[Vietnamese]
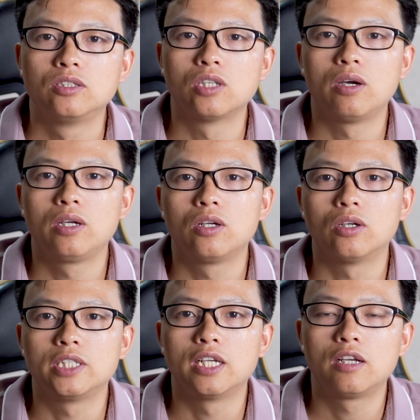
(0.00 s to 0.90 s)
Rồi,
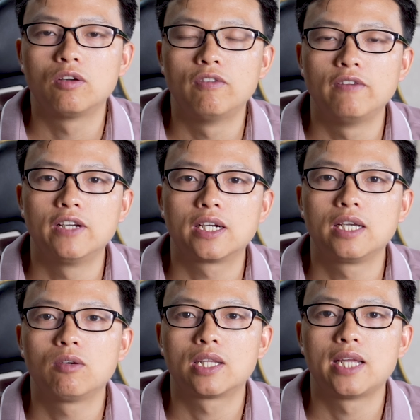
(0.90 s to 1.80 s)
đó chính là đối với việc
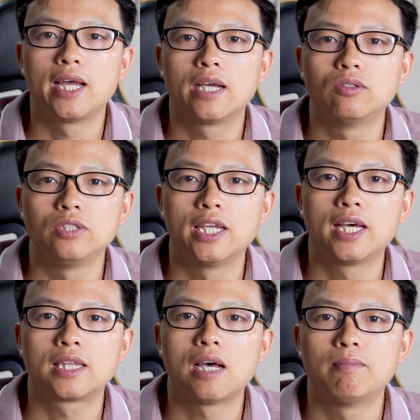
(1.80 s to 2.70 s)
kích hoạt thẻ cũng như
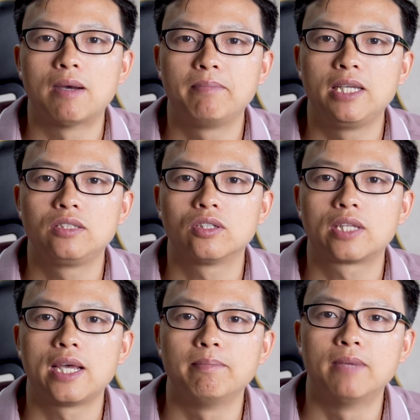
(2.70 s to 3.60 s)
là tạo mã pin cho
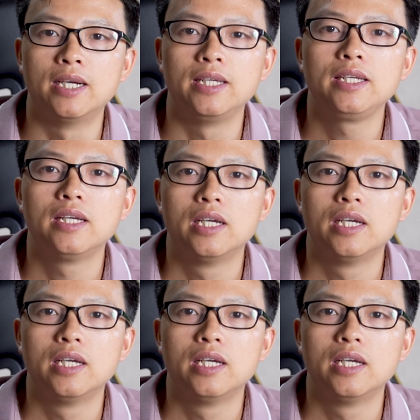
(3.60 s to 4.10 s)
thẻ mới.